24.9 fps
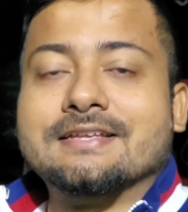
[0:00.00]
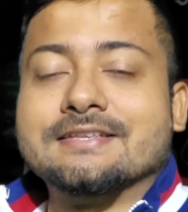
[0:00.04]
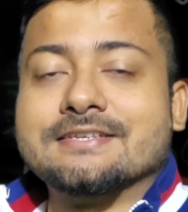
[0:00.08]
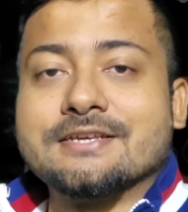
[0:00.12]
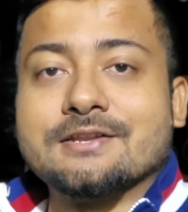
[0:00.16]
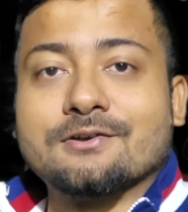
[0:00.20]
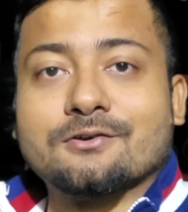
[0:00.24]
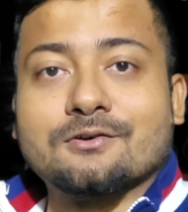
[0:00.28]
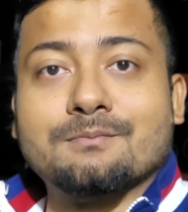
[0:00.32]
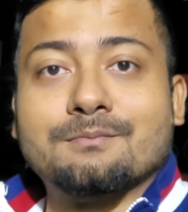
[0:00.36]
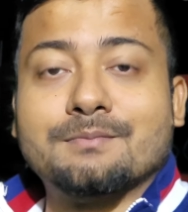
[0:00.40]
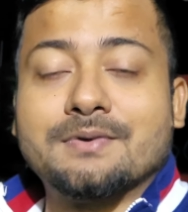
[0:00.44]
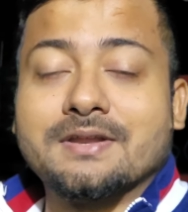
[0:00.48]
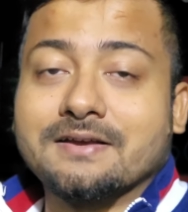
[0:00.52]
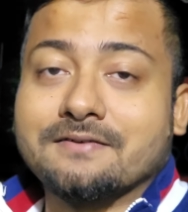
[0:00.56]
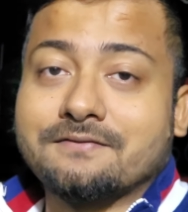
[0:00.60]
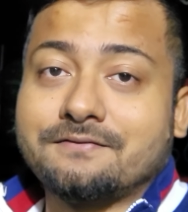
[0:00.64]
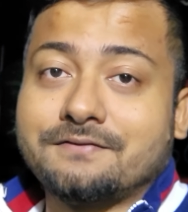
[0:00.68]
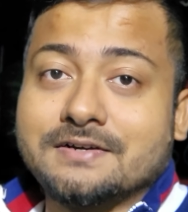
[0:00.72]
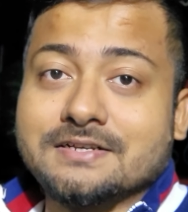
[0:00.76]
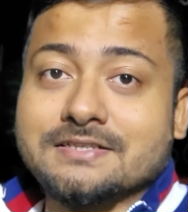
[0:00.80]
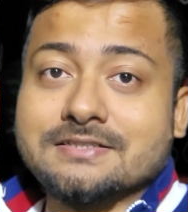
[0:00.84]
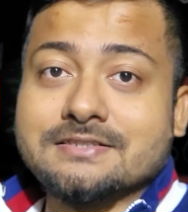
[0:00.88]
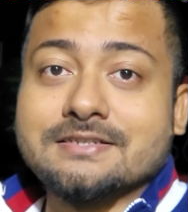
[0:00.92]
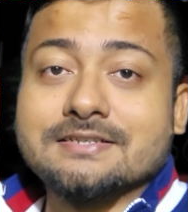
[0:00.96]
যেরকম
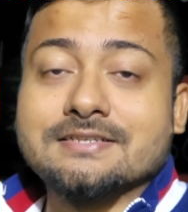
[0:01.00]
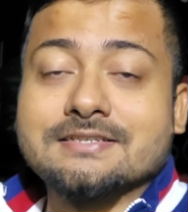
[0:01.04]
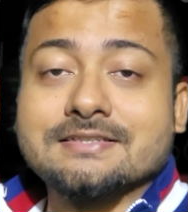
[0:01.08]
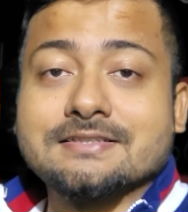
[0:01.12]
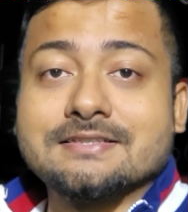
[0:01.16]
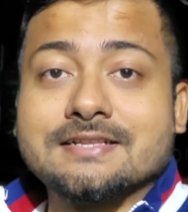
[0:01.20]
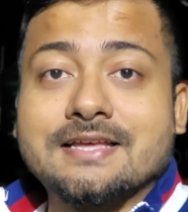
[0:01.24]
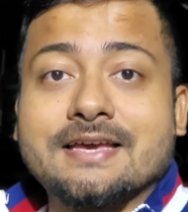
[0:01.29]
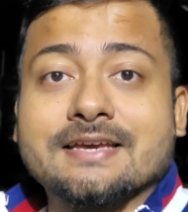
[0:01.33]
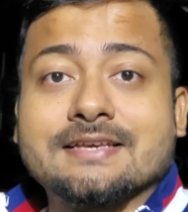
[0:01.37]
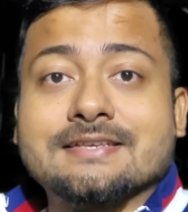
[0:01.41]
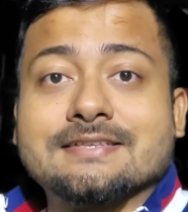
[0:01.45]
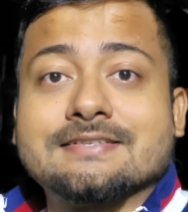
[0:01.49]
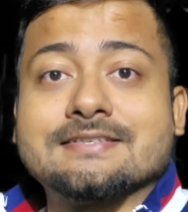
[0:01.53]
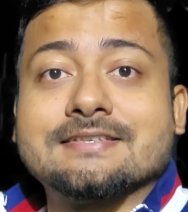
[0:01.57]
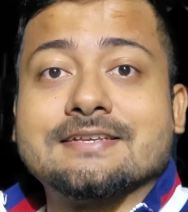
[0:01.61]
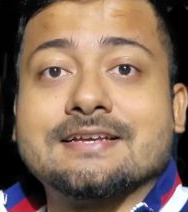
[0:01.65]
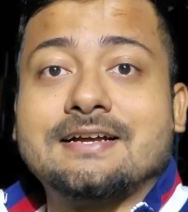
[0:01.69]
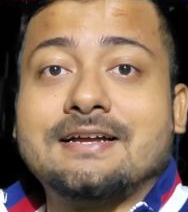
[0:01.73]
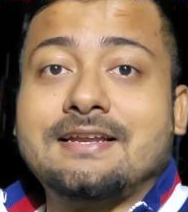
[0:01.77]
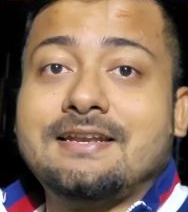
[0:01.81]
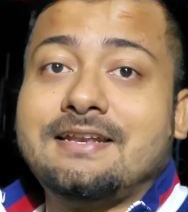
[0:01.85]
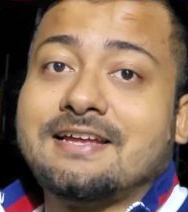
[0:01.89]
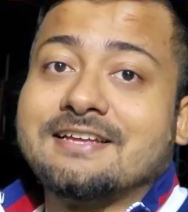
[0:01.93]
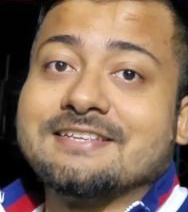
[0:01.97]
ব্রেকফাস্ট স্ন্যাক্স
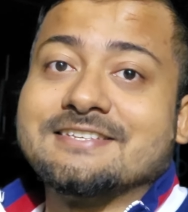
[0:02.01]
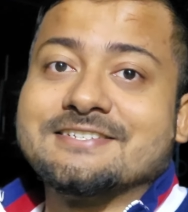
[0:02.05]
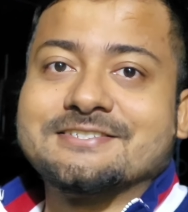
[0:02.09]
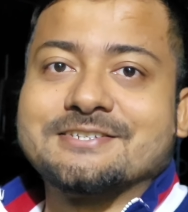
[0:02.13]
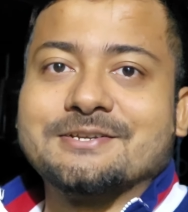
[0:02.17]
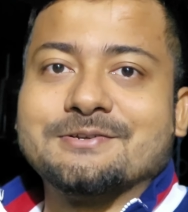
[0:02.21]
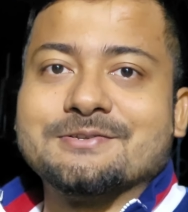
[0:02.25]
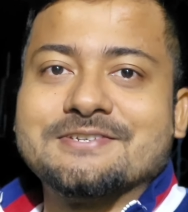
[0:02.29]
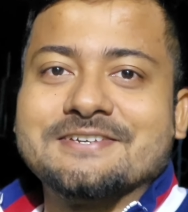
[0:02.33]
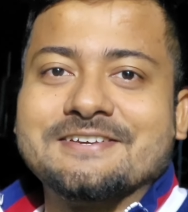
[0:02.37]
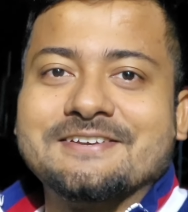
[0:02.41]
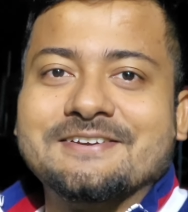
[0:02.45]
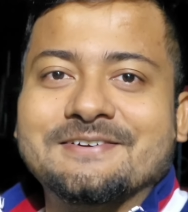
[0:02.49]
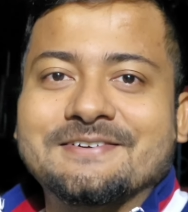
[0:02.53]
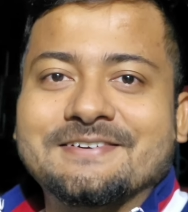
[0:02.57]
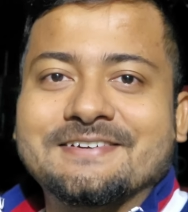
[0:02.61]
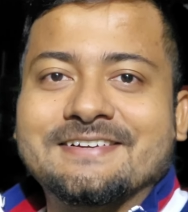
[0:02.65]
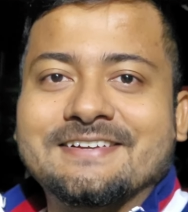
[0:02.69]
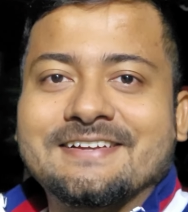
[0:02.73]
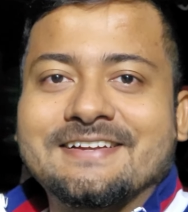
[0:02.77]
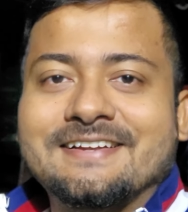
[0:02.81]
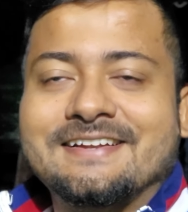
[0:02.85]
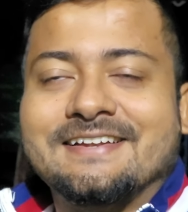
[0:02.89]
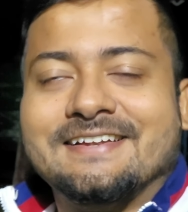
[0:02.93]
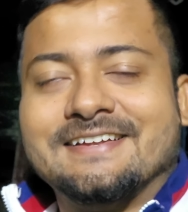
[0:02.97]
আর লাঞ্চটাও ছিল
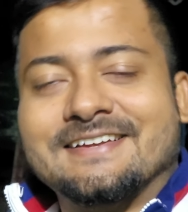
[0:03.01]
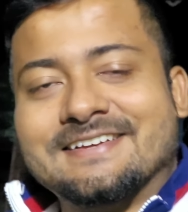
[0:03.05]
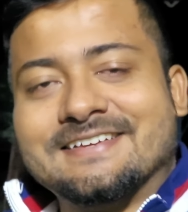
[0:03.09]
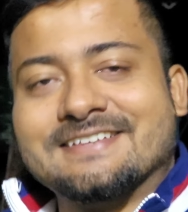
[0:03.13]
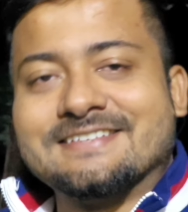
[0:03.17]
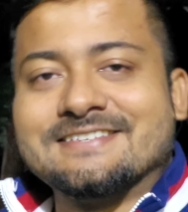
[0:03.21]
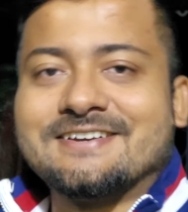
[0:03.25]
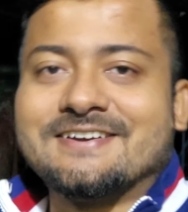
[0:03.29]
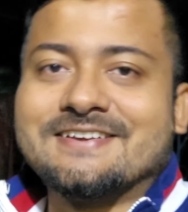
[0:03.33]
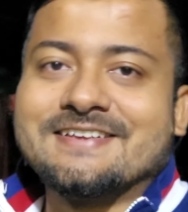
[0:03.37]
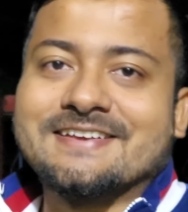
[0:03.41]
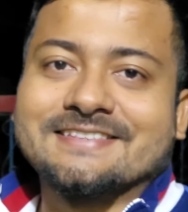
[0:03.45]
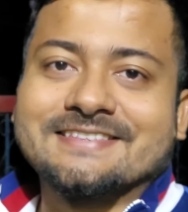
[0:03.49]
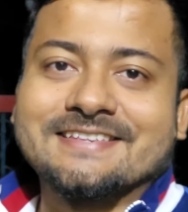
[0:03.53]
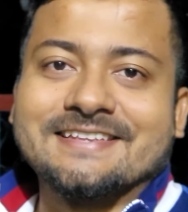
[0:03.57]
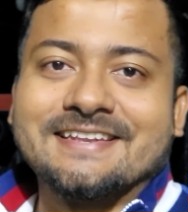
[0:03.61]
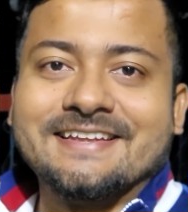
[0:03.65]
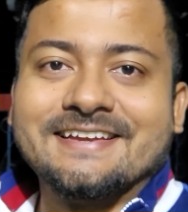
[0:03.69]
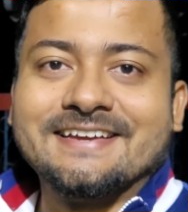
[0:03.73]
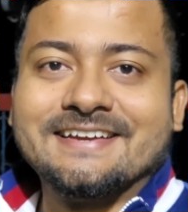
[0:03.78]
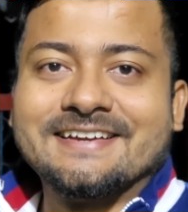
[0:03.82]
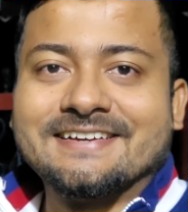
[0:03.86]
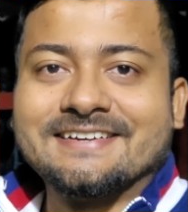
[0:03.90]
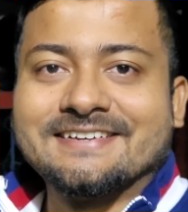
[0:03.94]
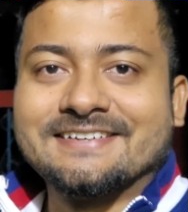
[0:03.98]
যাওয়া যাক
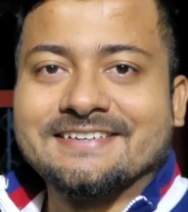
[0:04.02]
তাহলে